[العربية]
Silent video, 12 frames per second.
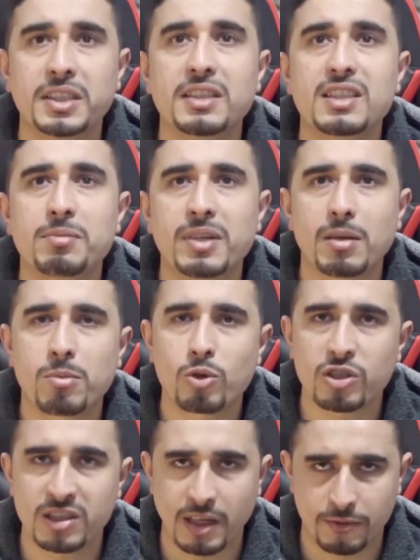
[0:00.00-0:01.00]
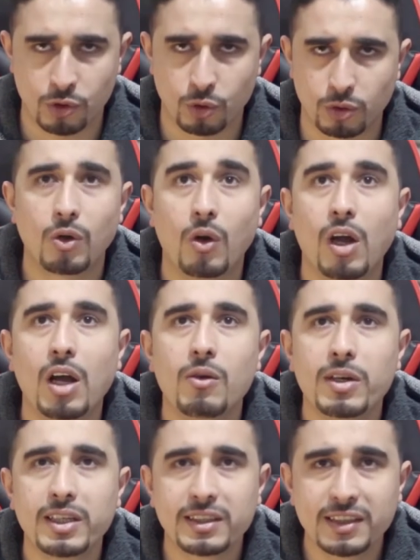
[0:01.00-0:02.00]
بالنسبة لبروس نفسه
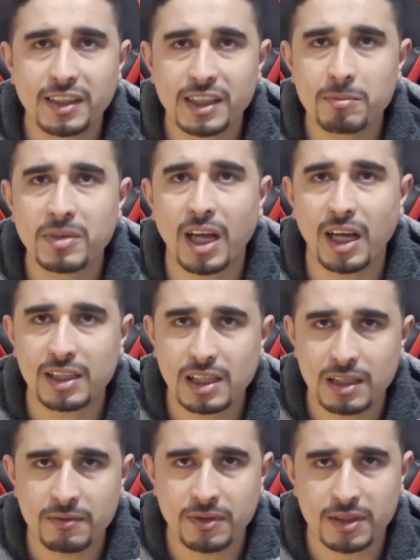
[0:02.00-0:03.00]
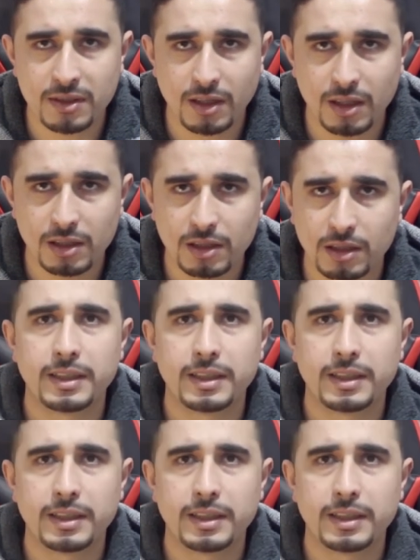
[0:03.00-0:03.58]
وحاول كتير يمنع هذا الانفصال